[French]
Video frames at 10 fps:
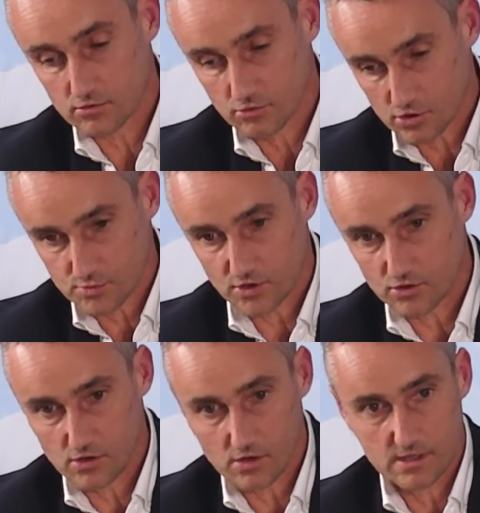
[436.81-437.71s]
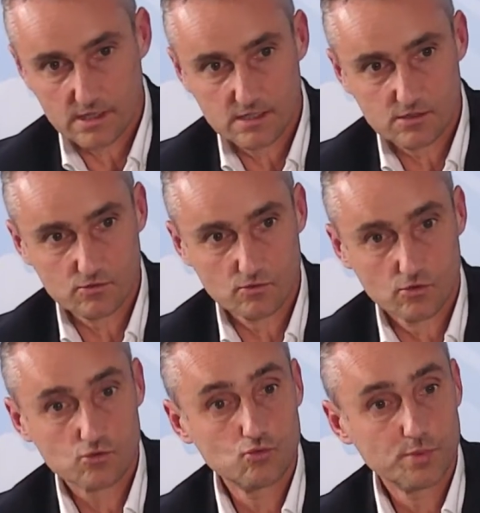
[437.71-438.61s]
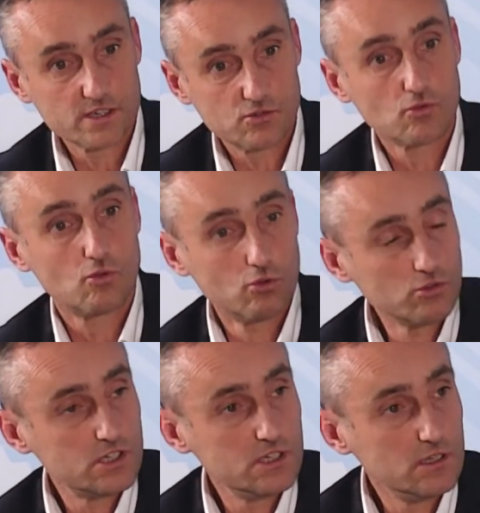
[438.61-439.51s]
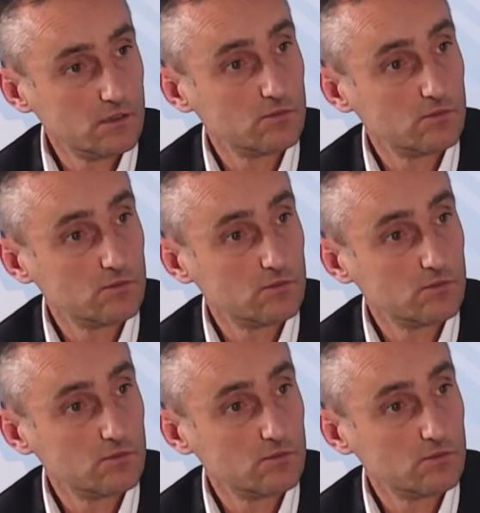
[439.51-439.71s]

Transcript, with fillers: transporteurs, ils sont sous pression aussi